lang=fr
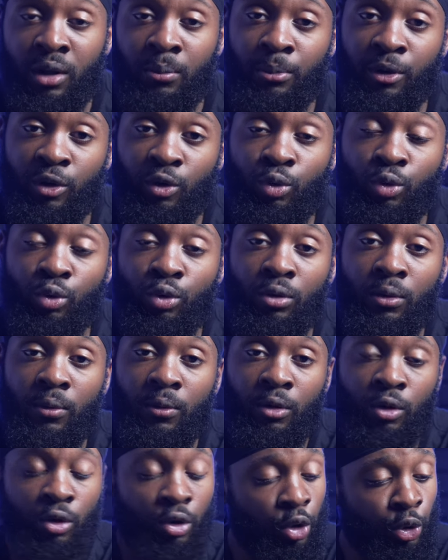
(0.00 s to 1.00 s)
Parce que
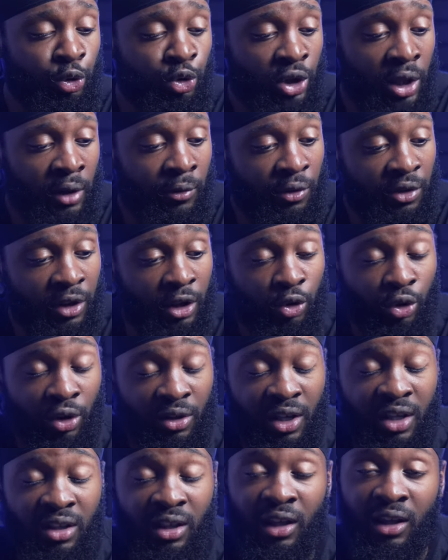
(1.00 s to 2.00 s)
quand tu travailles en
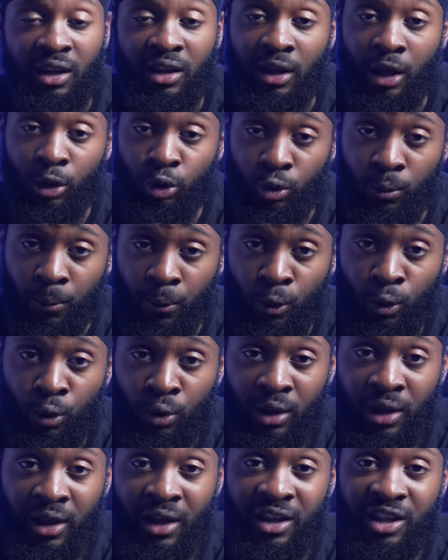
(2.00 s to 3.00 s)
sécurité, tu as une carte
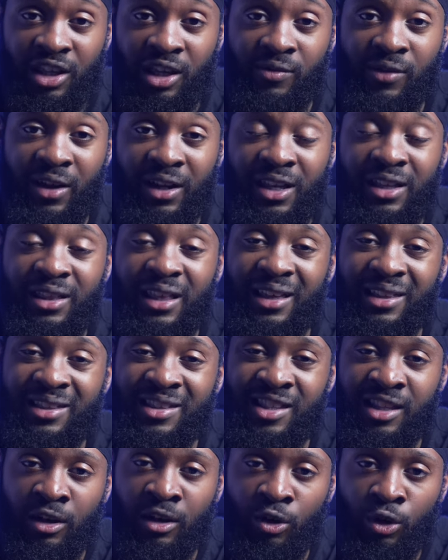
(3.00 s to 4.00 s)
pro qui est valide
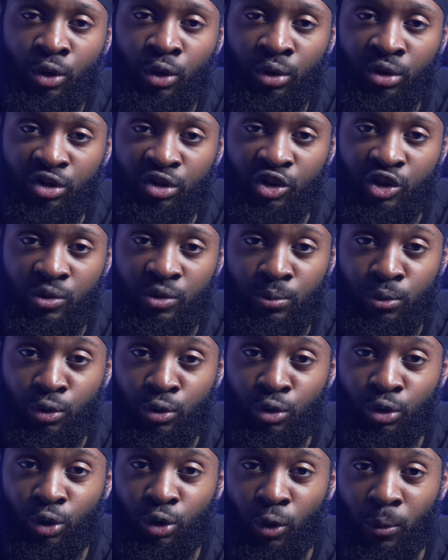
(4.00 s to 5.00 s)
5 ans, si je
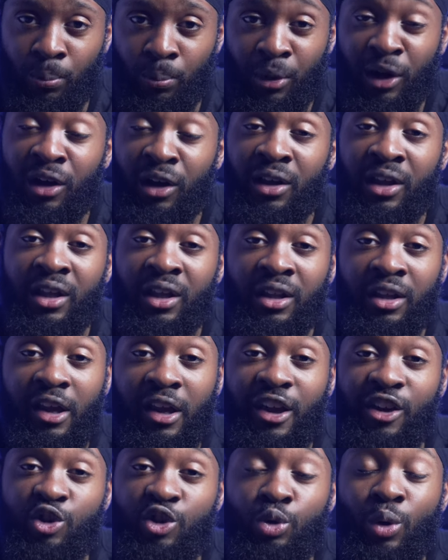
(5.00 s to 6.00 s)
me trompe pas,
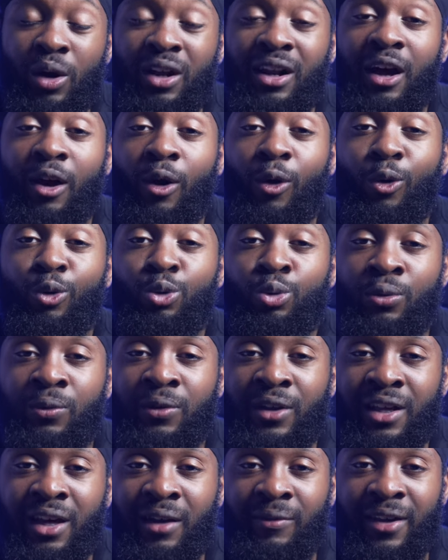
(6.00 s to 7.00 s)
et tu dois la
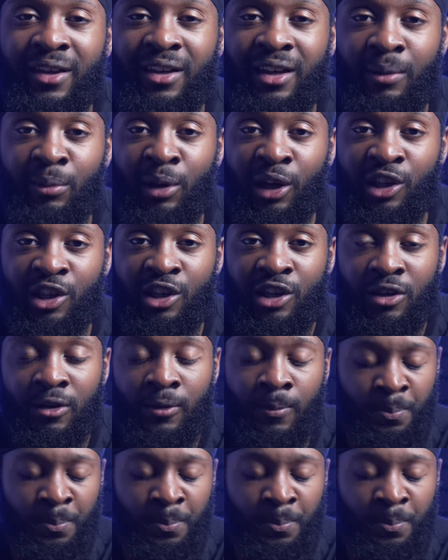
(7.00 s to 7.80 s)
renouveler avec un Mac.